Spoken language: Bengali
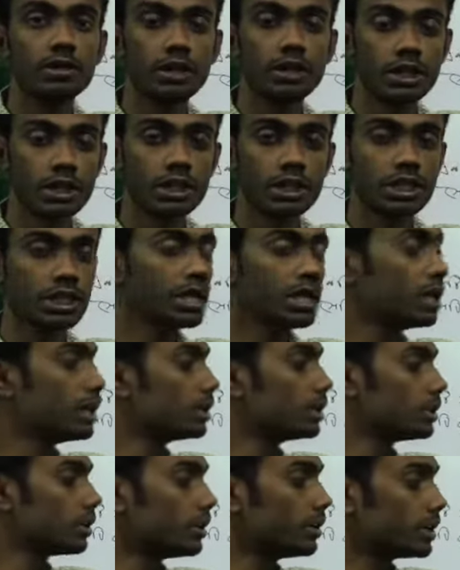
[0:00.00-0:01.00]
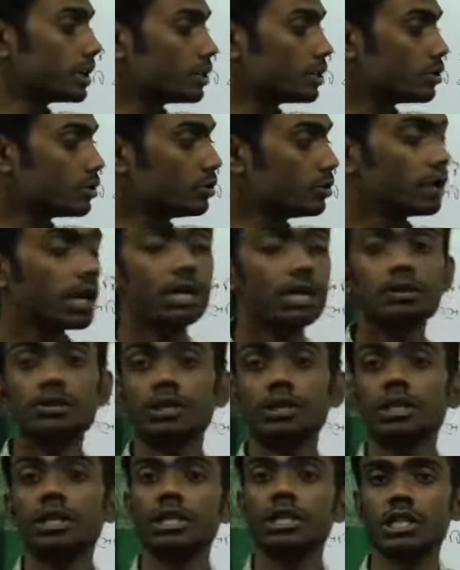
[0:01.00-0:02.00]
নিঃশেষে তাহলে এটা জোর আর
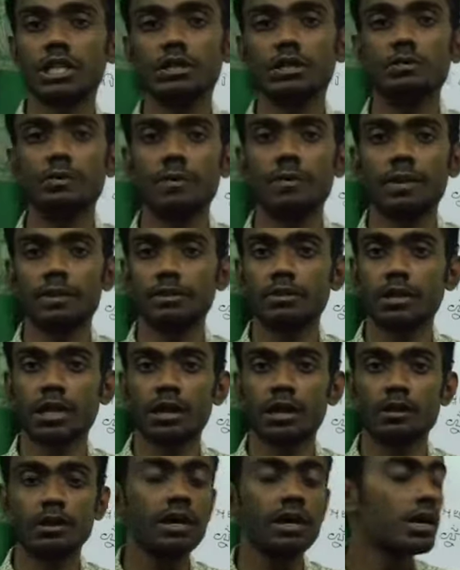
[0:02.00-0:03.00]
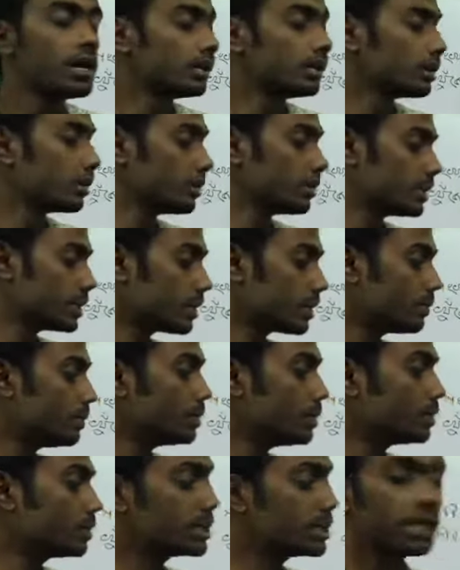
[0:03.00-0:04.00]
যদি নিঃশেষে বিভাজ্য না হয় তাহলে সেটা
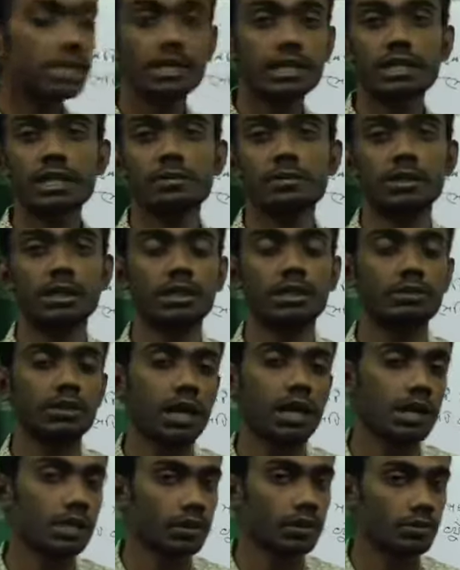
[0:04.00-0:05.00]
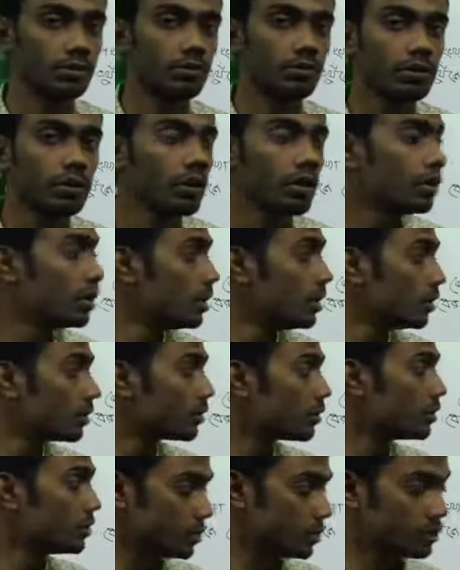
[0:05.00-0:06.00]
বিজোর সেক্ষেত্রে আমাদের কিন্তু আলাদা কোনো
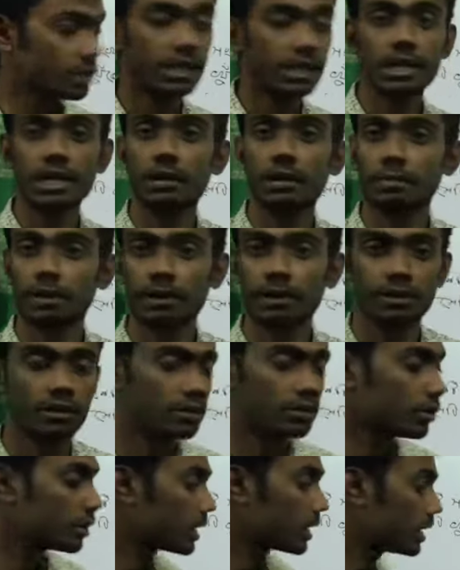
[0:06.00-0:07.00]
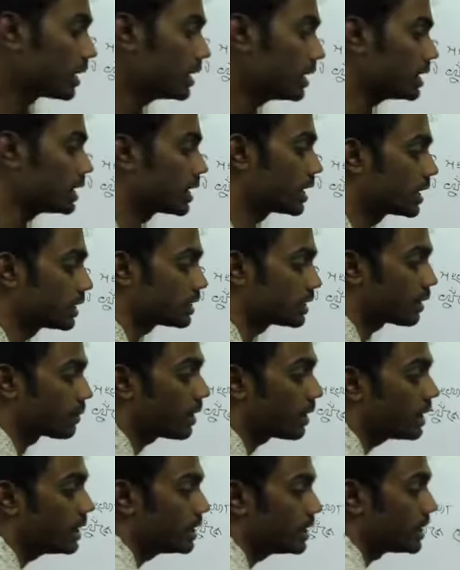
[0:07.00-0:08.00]
কন্ডিশন এখানে অ্যাপ্লাই করার দরকার নেই সেক্ষেত্রে
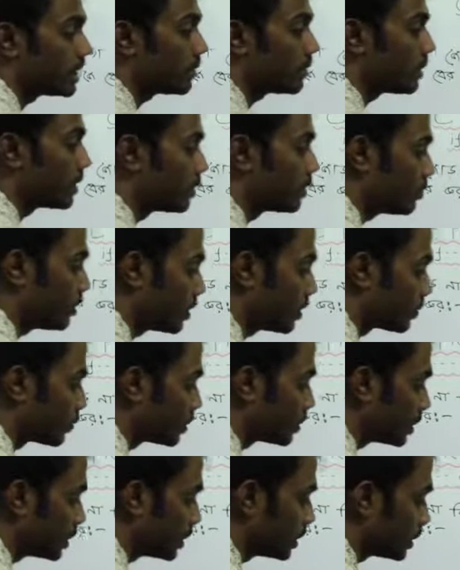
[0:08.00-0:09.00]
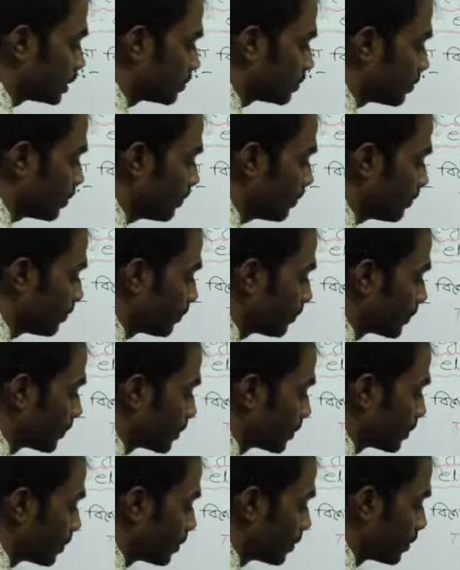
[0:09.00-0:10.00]
আমরা স্টেটমেন্ট টু এর মধ্যে দিয়ে দেব
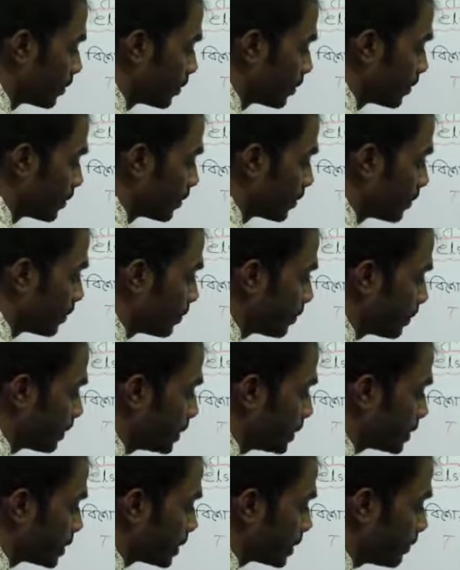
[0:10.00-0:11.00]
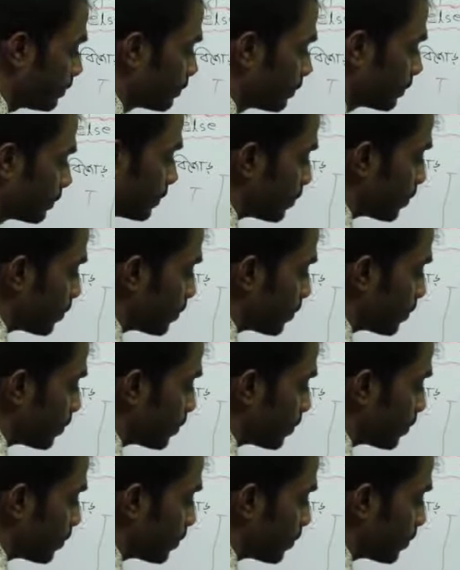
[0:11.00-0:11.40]
প্রিন্ট এফ